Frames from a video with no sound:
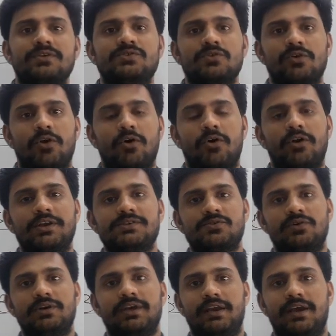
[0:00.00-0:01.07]
जो लॉ कॉलेज
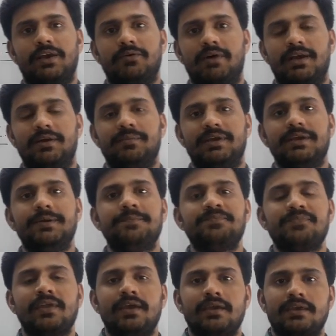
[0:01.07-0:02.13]
रोड एरेंडवाना में है
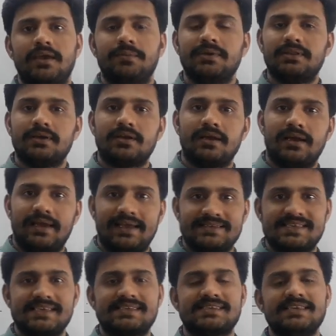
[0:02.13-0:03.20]
ये अभी तक
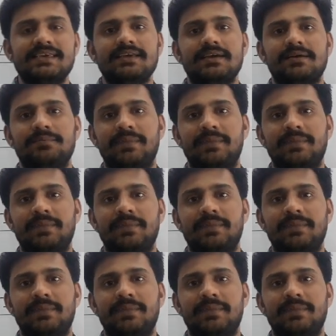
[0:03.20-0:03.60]
एसएससी